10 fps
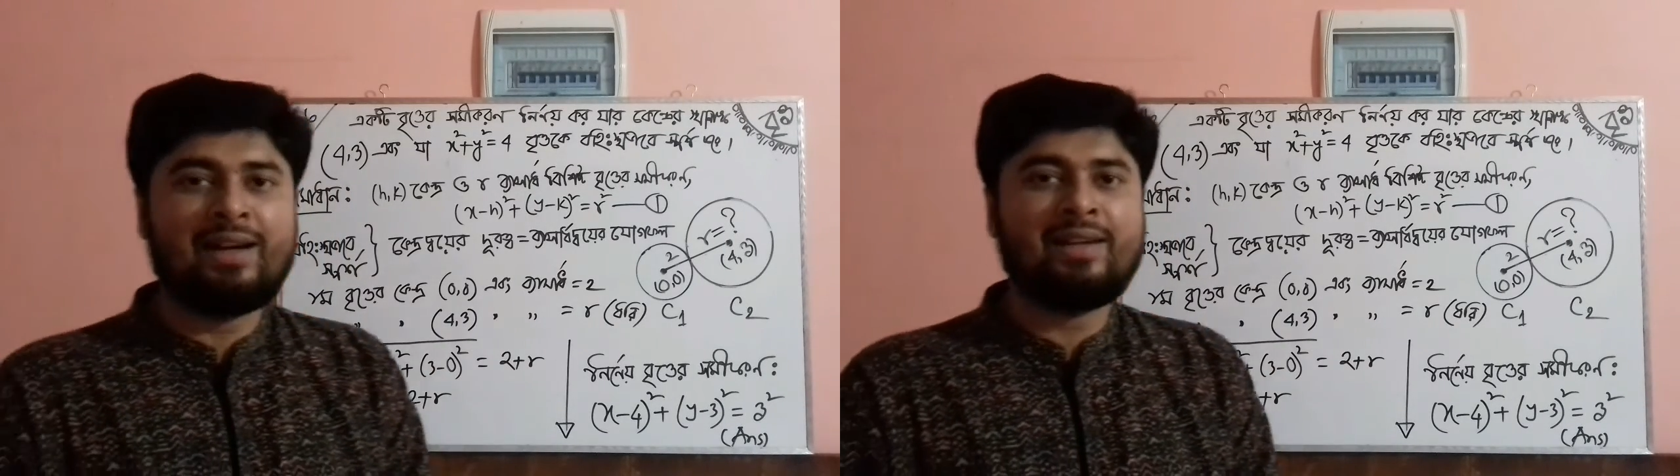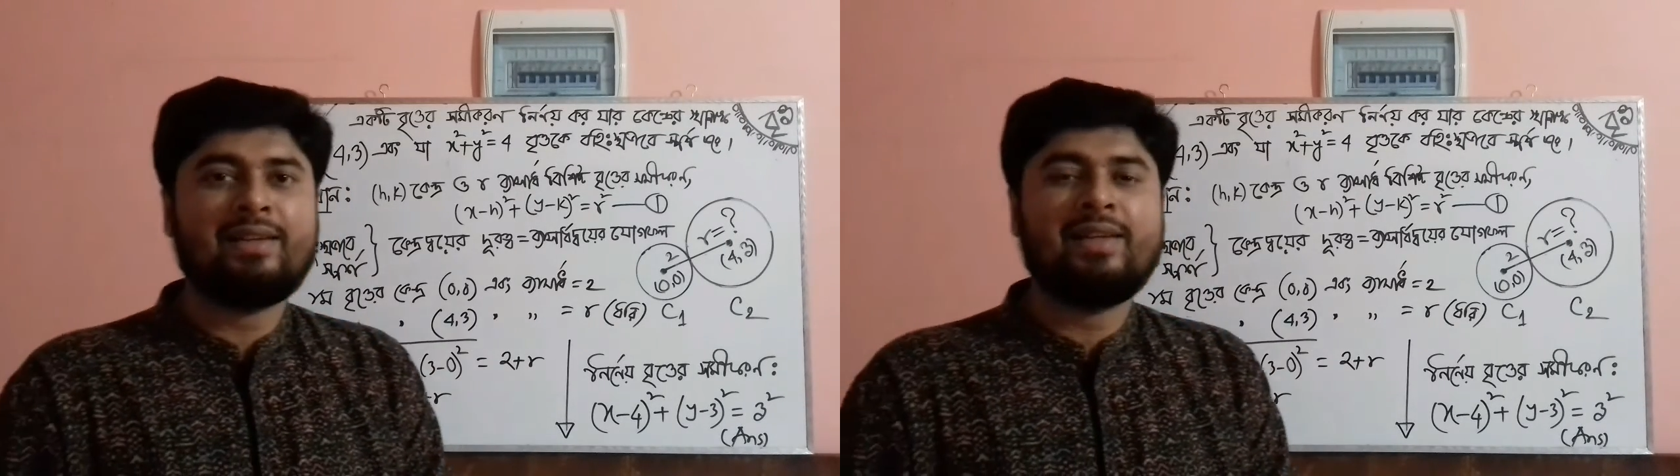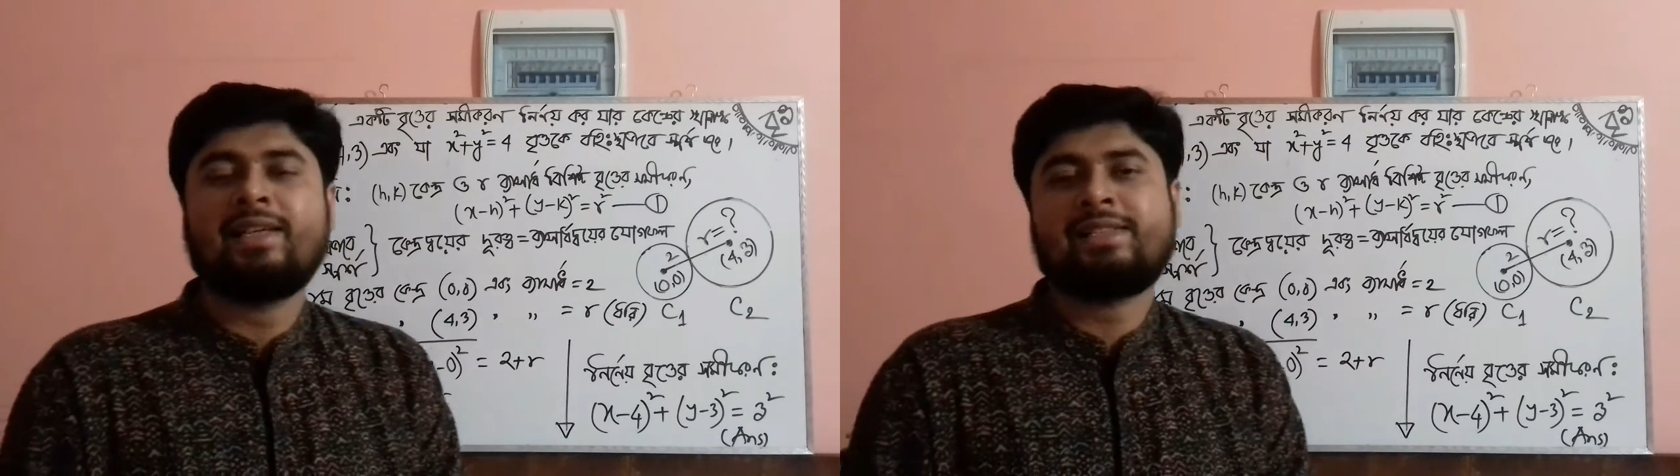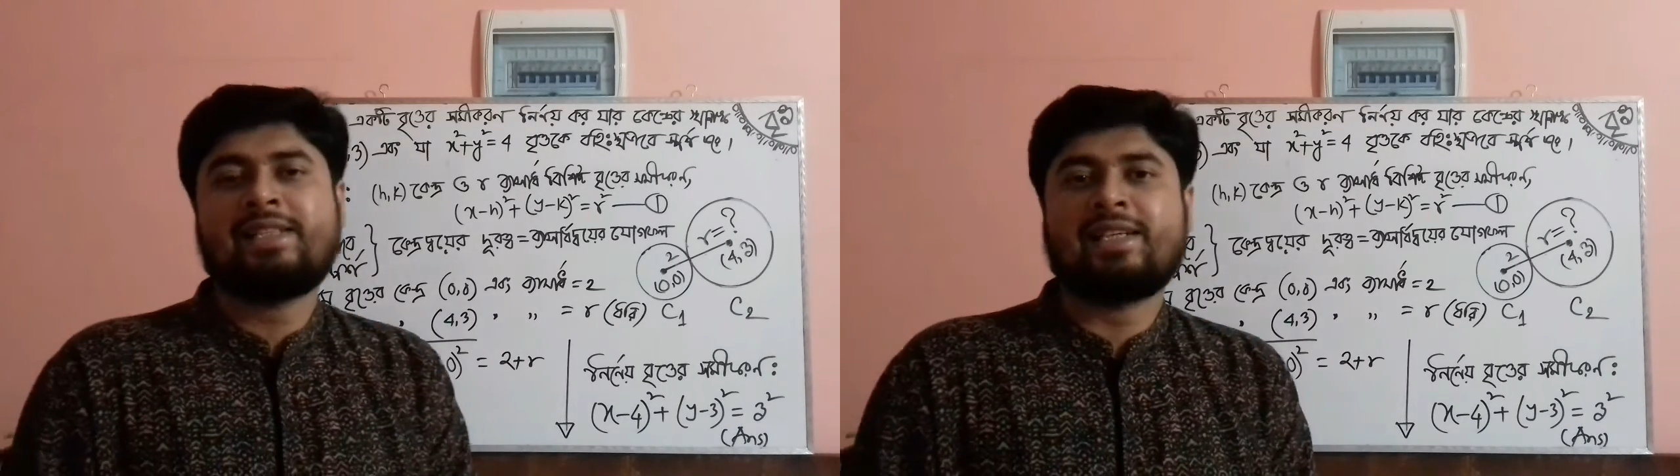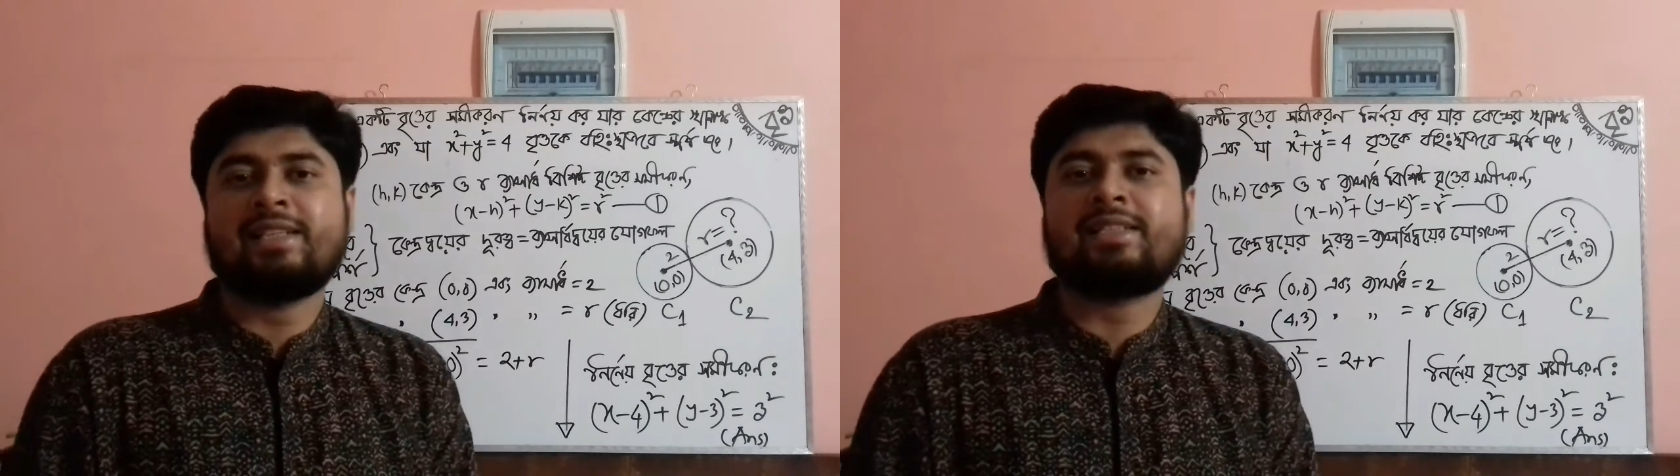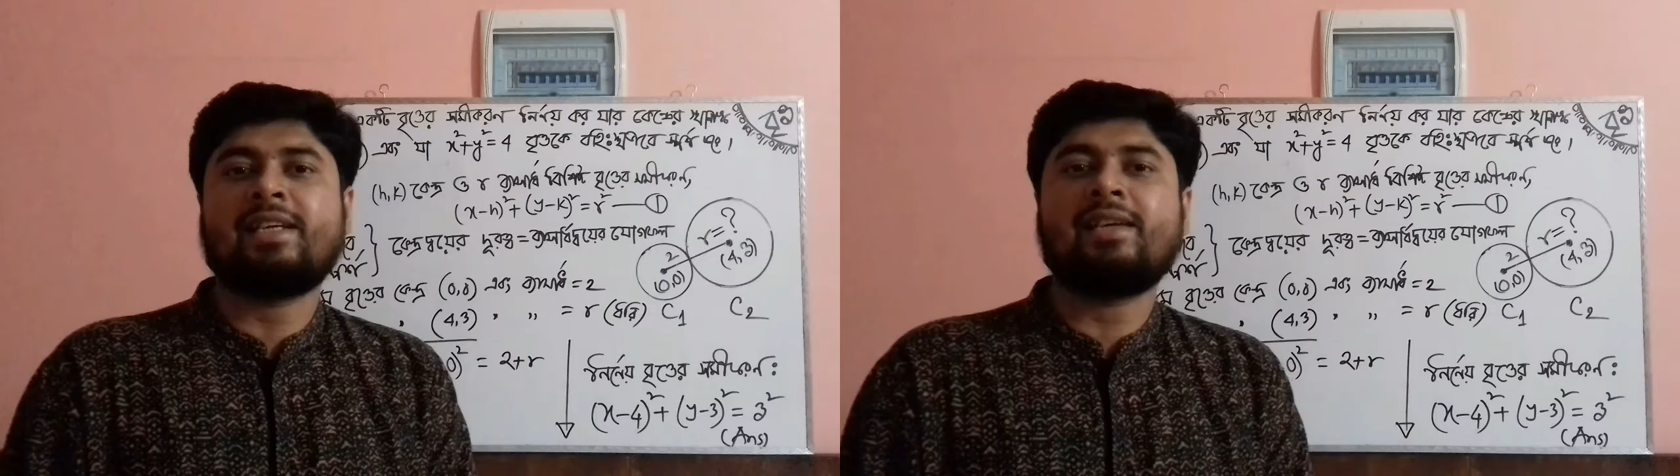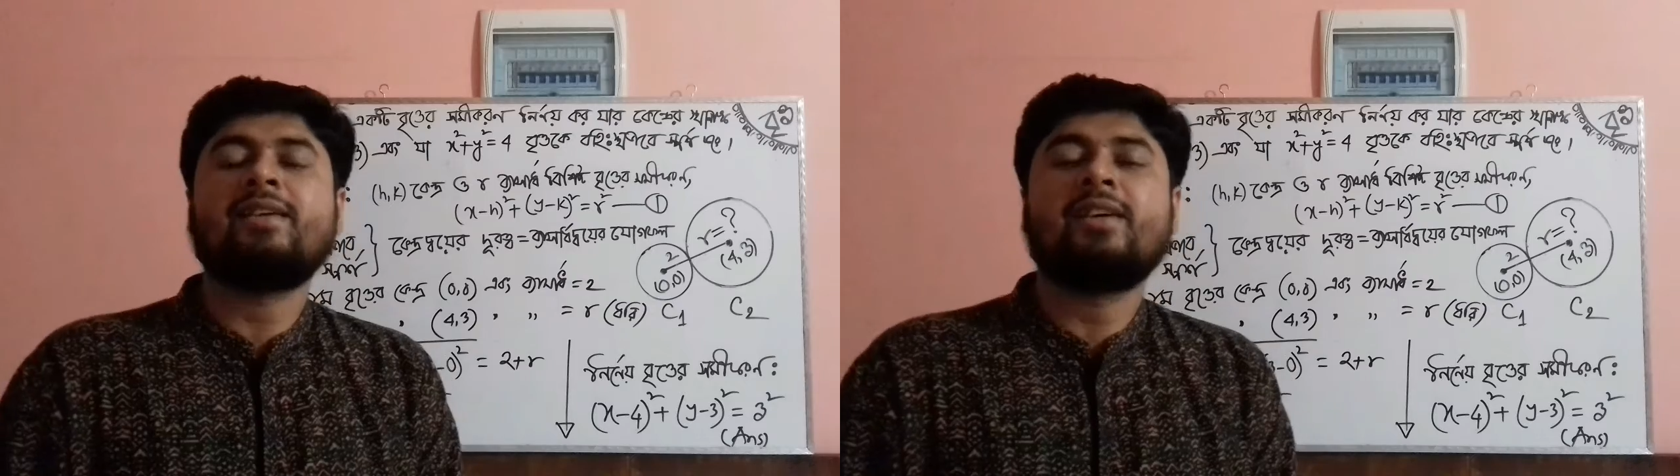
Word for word: আর সেক্ষেত্রে